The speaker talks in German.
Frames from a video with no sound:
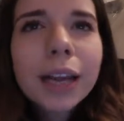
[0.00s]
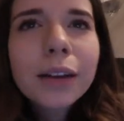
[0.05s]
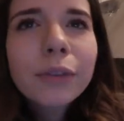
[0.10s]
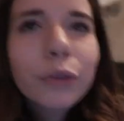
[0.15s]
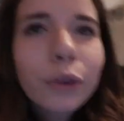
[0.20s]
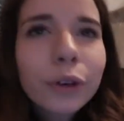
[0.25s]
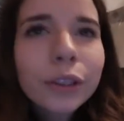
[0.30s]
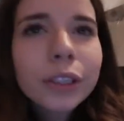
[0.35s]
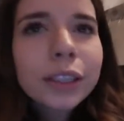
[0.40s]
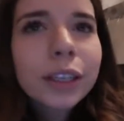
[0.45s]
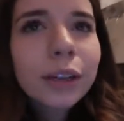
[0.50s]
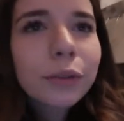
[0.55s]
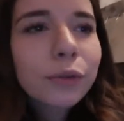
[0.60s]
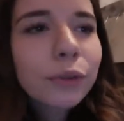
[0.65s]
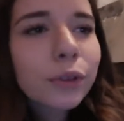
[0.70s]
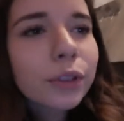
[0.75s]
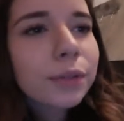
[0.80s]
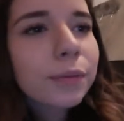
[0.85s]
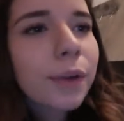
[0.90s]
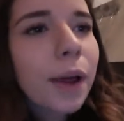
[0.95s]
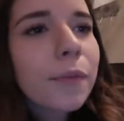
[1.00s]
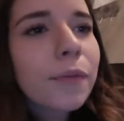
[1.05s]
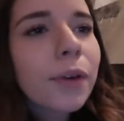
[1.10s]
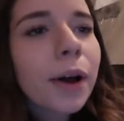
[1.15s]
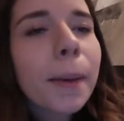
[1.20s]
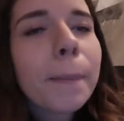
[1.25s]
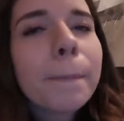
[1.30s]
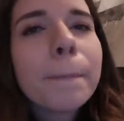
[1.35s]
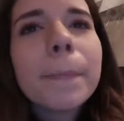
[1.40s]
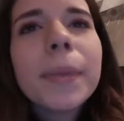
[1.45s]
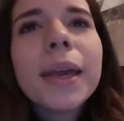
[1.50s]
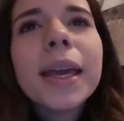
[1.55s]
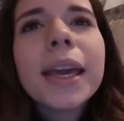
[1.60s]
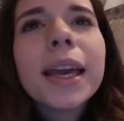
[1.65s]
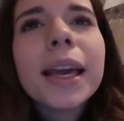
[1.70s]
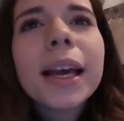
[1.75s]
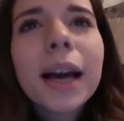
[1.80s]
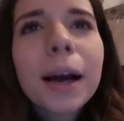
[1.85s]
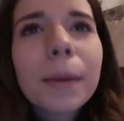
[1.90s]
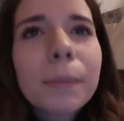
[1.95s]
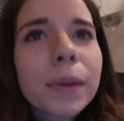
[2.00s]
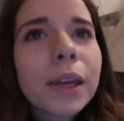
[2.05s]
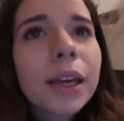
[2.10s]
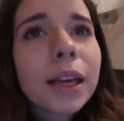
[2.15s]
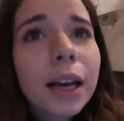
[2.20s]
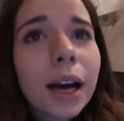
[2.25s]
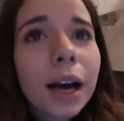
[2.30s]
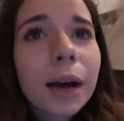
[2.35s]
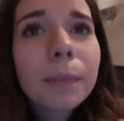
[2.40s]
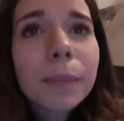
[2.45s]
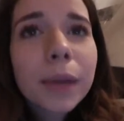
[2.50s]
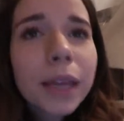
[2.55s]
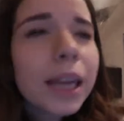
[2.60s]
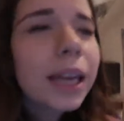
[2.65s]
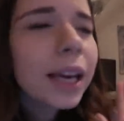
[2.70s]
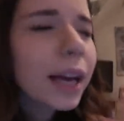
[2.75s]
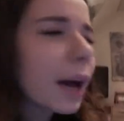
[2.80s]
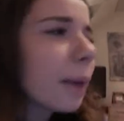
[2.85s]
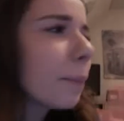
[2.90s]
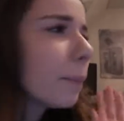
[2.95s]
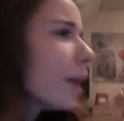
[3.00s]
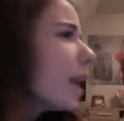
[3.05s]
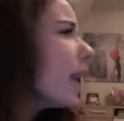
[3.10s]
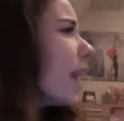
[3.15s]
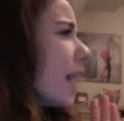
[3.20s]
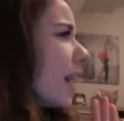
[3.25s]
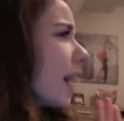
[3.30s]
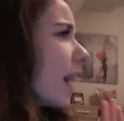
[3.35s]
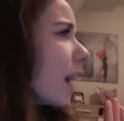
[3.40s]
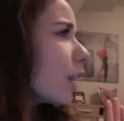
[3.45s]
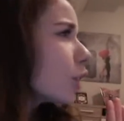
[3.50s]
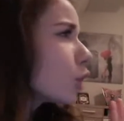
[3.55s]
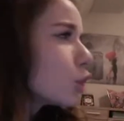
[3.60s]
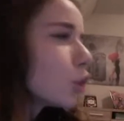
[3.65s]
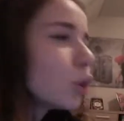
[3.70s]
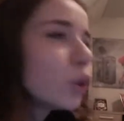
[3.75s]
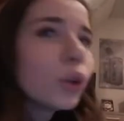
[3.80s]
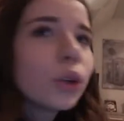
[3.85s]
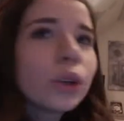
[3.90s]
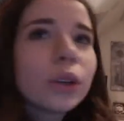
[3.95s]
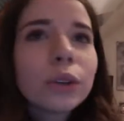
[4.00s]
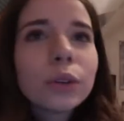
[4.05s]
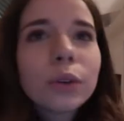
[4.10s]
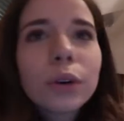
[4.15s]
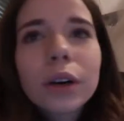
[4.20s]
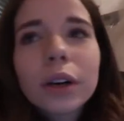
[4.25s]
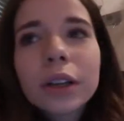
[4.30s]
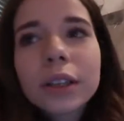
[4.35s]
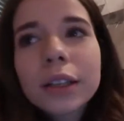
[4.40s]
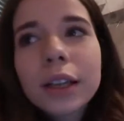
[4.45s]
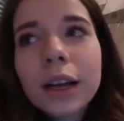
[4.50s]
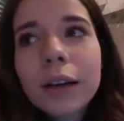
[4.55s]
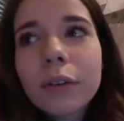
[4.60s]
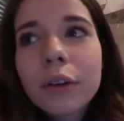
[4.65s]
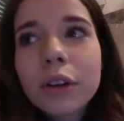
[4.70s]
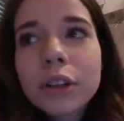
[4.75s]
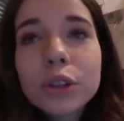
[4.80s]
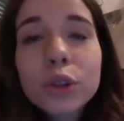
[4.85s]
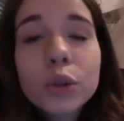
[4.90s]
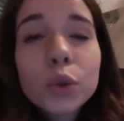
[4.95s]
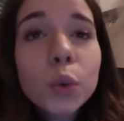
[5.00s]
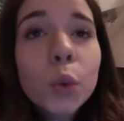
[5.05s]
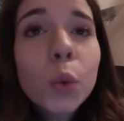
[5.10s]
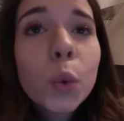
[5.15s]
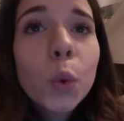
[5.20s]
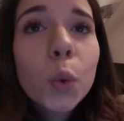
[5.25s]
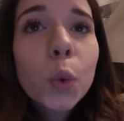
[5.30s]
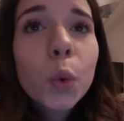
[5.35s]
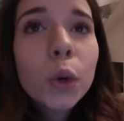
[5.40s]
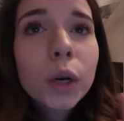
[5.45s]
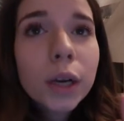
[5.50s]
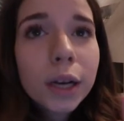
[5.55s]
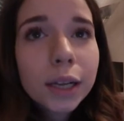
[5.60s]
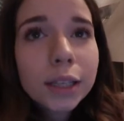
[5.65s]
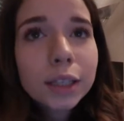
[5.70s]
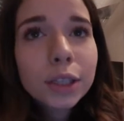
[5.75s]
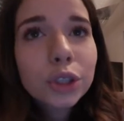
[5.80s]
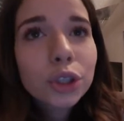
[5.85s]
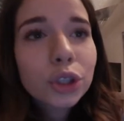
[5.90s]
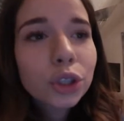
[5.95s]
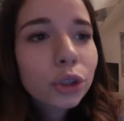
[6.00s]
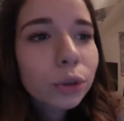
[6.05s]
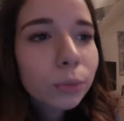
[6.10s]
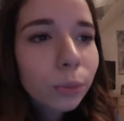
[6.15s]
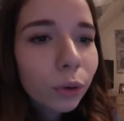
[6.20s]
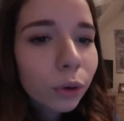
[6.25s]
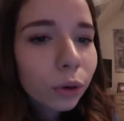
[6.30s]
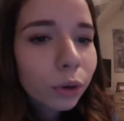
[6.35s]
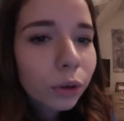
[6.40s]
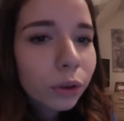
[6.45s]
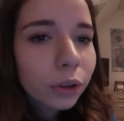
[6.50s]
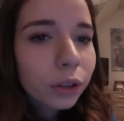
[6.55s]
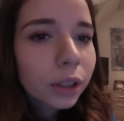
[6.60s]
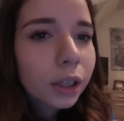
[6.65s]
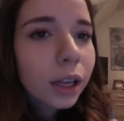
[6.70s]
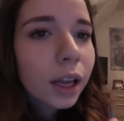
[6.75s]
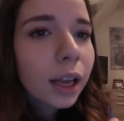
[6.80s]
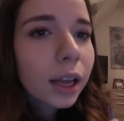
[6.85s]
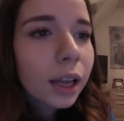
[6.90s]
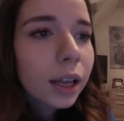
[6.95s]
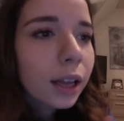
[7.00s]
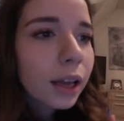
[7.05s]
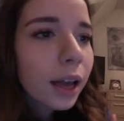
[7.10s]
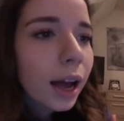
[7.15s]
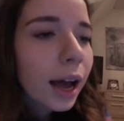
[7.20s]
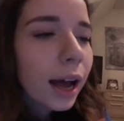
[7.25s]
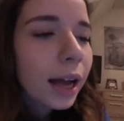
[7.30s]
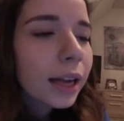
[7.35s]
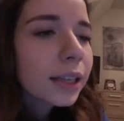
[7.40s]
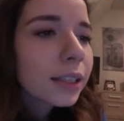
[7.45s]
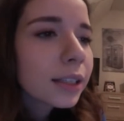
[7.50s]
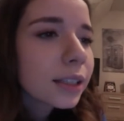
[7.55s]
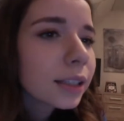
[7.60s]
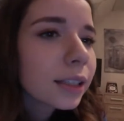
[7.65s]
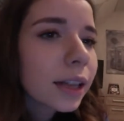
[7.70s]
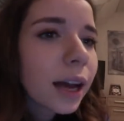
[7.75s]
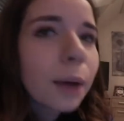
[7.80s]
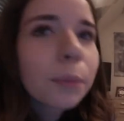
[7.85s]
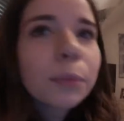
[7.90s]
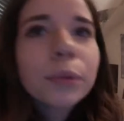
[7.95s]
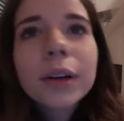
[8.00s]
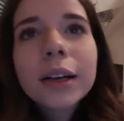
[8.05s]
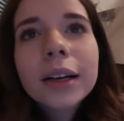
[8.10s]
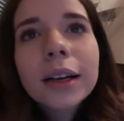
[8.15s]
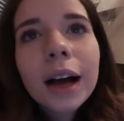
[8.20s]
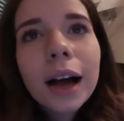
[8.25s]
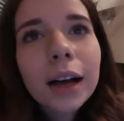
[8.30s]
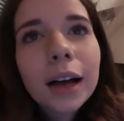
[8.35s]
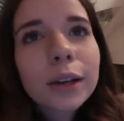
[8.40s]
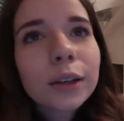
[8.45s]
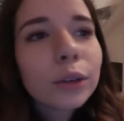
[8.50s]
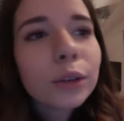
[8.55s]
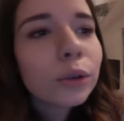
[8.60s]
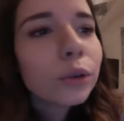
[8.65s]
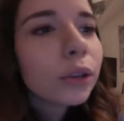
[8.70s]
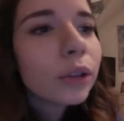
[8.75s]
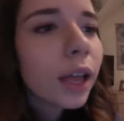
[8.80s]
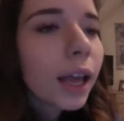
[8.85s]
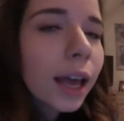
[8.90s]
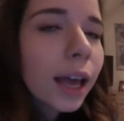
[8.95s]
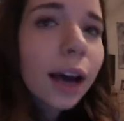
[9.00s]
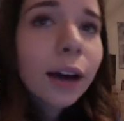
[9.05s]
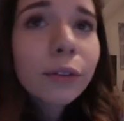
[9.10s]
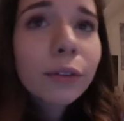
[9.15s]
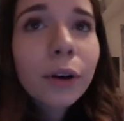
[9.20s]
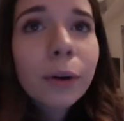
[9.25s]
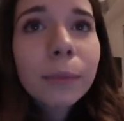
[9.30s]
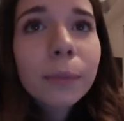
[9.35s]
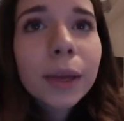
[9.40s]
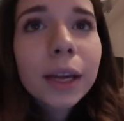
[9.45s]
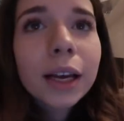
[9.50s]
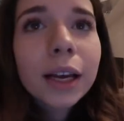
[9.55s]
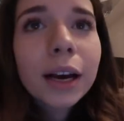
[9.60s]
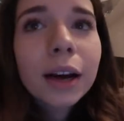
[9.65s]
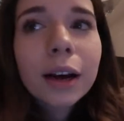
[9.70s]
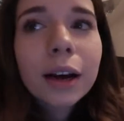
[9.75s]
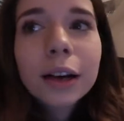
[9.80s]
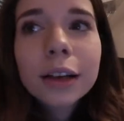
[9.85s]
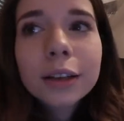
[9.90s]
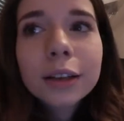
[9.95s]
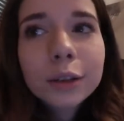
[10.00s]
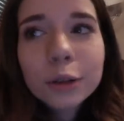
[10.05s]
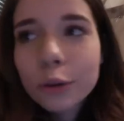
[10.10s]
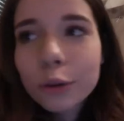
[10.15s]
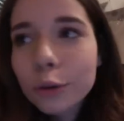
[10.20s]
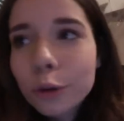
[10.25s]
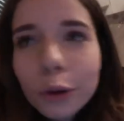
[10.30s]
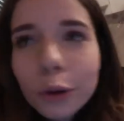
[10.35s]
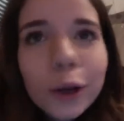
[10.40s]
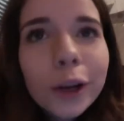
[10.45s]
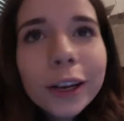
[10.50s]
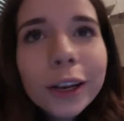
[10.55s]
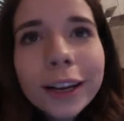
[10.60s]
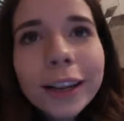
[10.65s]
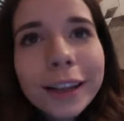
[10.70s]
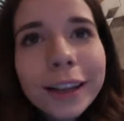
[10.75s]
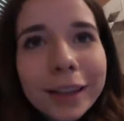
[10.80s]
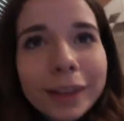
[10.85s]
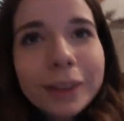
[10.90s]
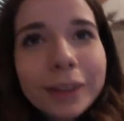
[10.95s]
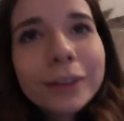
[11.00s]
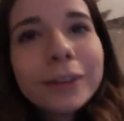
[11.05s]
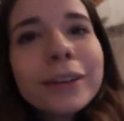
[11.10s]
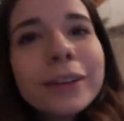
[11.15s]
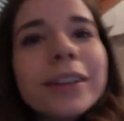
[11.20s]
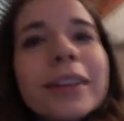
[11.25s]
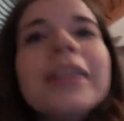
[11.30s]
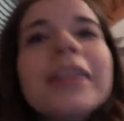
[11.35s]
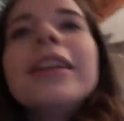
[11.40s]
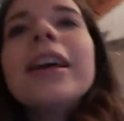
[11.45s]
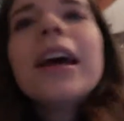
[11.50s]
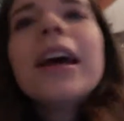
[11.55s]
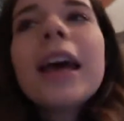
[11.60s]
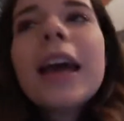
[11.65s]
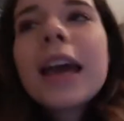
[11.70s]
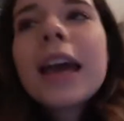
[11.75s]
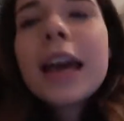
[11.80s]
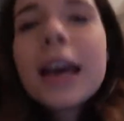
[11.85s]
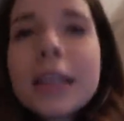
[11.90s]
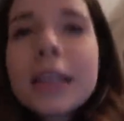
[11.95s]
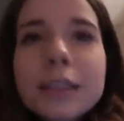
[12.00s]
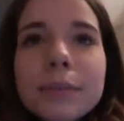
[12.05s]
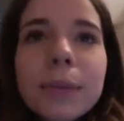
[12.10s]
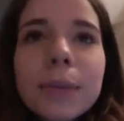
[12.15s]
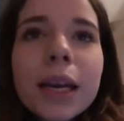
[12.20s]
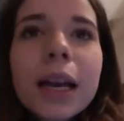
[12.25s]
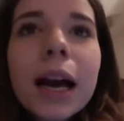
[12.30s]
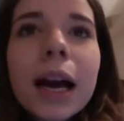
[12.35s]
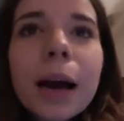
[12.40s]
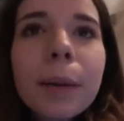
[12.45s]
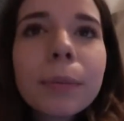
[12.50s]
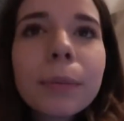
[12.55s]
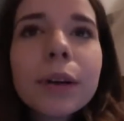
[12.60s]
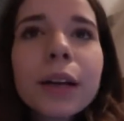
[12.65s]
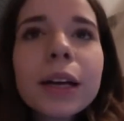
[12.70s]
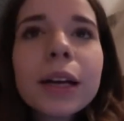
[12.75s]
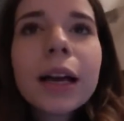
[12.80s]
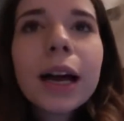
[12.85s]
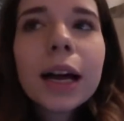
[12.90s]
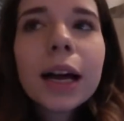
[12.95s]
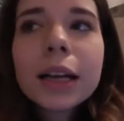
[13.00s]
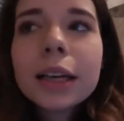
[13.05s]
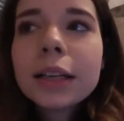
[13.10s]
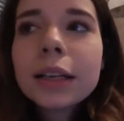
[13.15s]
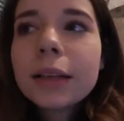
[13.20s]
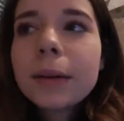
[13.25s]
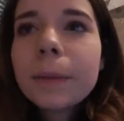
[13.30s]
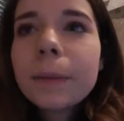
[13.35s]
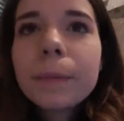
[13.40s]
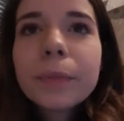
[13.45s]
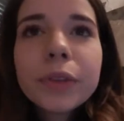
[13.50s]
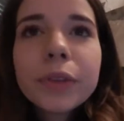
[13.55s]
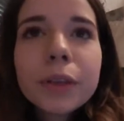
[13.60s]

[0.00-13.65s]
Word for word: Worte dafür. Es war einfach mega, mega, mega, mega schön dort. Da war so krasse Stimmung und alle sind abgegangen und er war mega glücklich und er ist mega abgegangen.